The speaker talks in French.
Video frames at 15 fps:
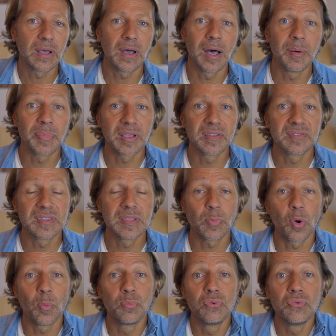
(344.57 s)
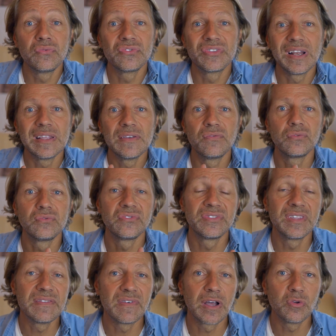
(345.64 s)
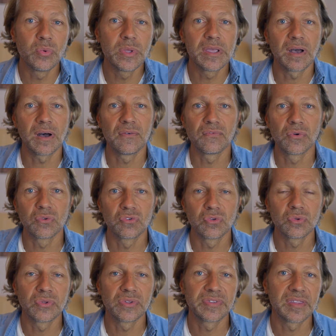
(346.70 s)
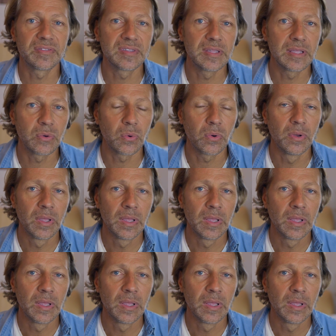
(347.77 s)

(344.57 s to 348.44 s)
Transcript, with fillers: en principe, au plus vous allez vous évaluer en fonction de ces idéaux.